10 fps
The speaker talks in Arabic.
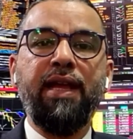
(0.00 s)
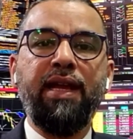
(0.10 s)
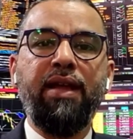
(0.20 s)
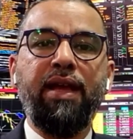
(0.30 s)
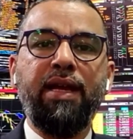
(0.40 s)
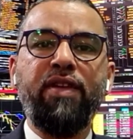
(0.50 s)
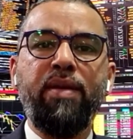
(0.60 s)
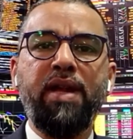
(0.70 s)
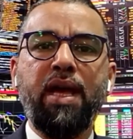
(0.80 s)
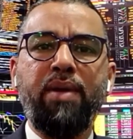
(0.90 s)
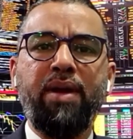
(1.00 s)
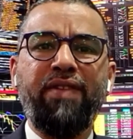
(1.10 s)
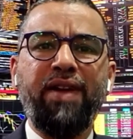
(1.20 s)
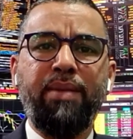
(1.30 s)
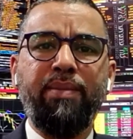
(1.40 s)
اللي اللي في منها
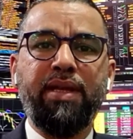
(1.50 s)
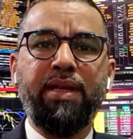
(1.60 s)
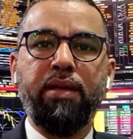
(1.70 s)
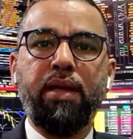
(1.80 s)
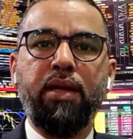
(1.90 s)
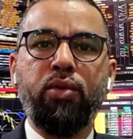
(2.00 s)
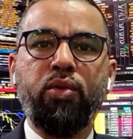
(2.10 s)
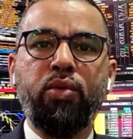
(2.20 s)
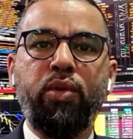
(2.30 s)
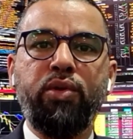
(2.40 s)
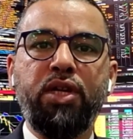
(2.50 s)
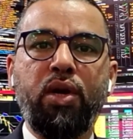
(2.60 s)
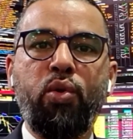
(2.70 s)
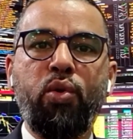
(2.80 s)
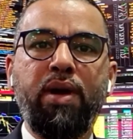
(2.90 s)
بالفعل مثل قطاع
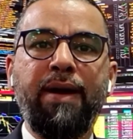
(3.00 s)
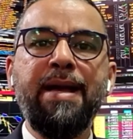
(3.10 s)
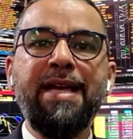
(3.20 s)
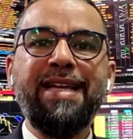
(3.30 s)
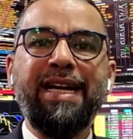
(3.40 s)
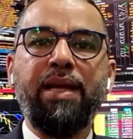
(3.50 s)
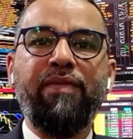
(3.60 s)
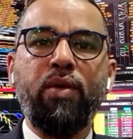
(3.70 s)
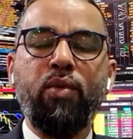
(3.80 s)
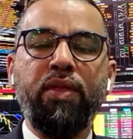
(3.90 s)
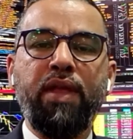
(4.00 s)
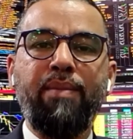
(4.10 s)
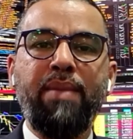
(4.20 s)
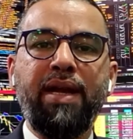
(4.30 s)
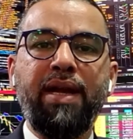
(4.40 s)
التكنولوجيا هو يعني في
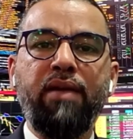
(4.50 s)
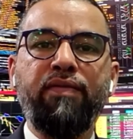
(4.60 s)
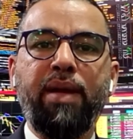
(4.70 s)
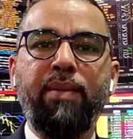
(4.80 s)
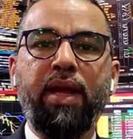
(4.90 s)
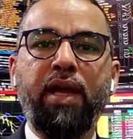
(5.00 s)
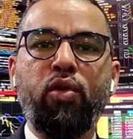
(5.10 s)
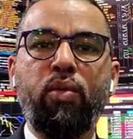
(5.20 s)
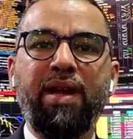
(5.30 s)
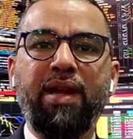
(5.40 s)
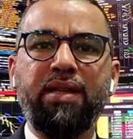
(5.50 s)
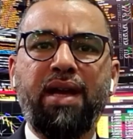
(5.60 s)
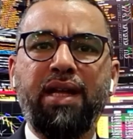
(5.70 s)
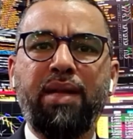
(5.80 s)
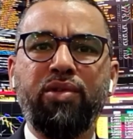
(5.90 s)
وضع مالي افضل من غيره من
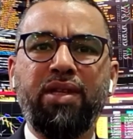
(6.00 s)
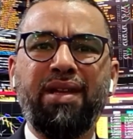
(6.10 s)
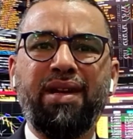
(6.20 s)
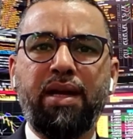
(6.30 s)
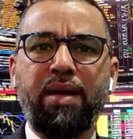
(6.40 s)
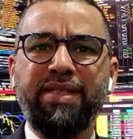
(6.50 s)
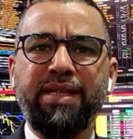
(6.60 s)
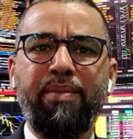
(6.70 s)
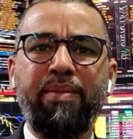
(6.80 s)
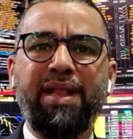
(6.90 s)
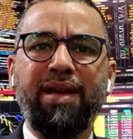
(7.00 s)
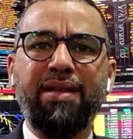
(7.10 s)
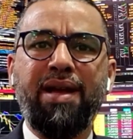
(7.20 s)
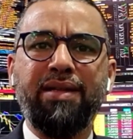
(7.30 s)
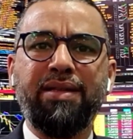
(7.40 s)
القطاعات المتضرره مثلا مثل
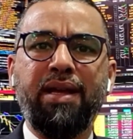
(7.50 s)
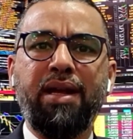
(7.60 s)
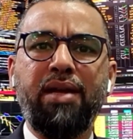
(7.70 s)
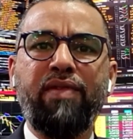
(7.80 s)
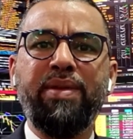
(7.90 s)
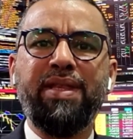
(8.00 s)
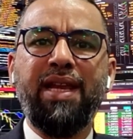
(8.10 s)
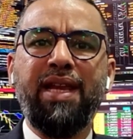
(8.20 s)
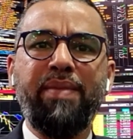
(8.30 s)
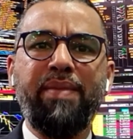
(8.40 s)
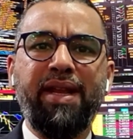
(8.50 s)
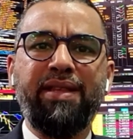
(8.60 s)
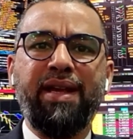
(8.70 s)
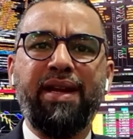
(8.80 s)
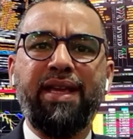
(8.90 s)
قطاع الطيران فبالتالي يمكن
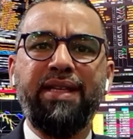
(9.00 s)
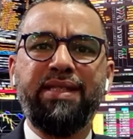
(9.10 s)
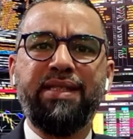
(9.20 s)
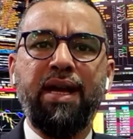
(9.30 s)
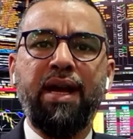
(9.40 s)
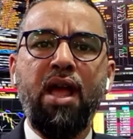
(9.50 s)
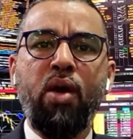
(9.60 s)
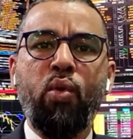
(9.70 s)
التركيز آه،